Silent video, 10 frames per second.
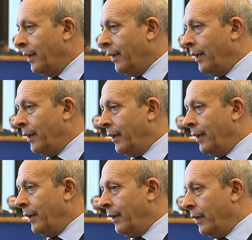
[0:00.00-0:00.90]

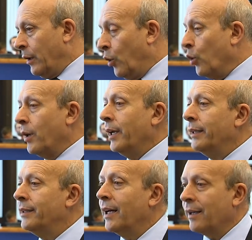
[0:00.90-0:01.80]
eh,
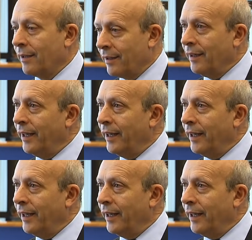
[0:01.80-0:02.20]
concretar